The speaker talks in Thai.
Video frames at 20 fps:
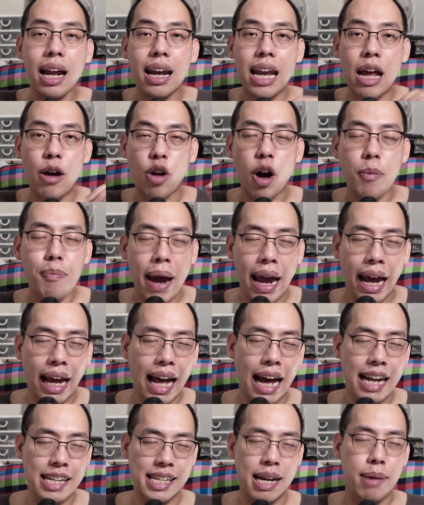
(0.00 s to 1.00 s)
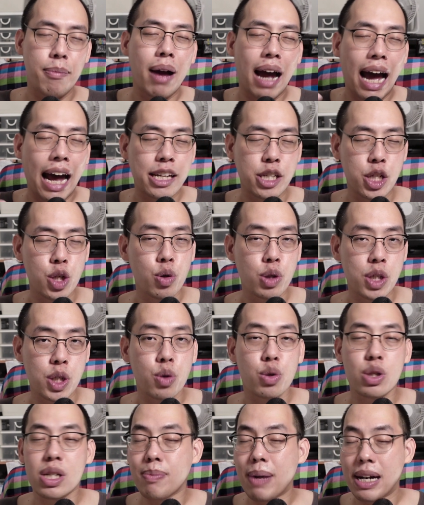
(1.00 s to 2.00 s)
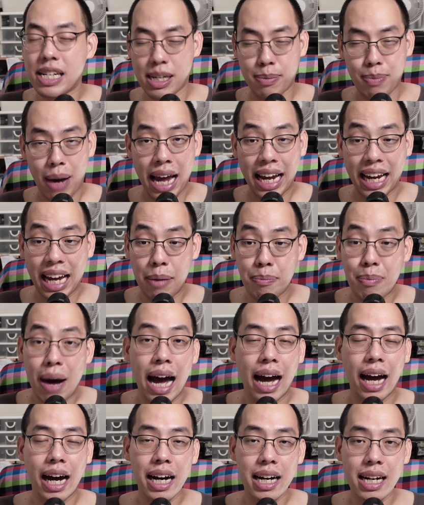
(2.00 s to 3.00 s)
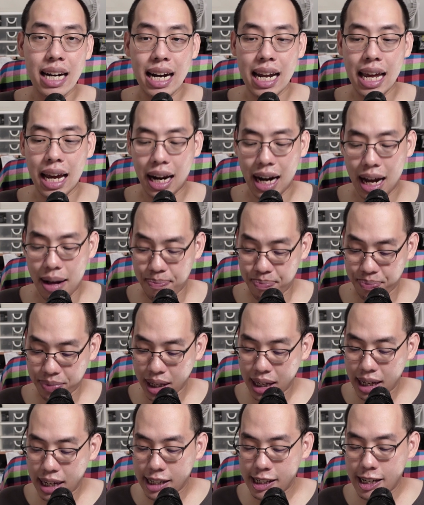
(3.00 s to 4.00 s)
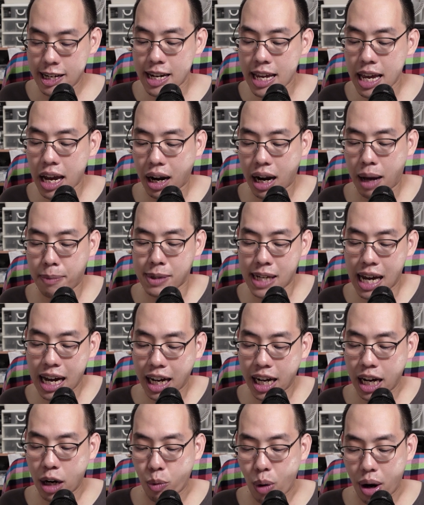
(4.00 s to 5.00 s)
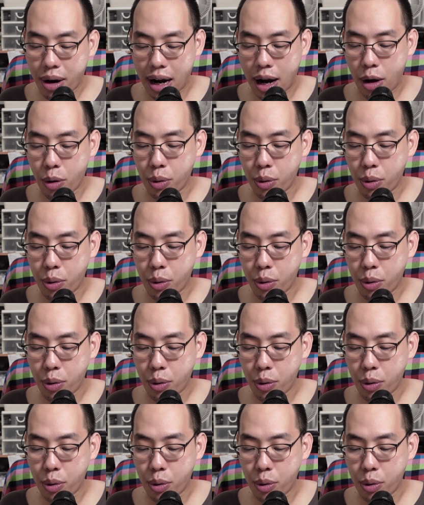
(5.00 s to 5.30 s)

แล้วก็แบ่งการทำงานชิวๆสบายๆกันมากขึ้นนั่นเองครับทีนี้ครับถ้าเกิดว่าเรา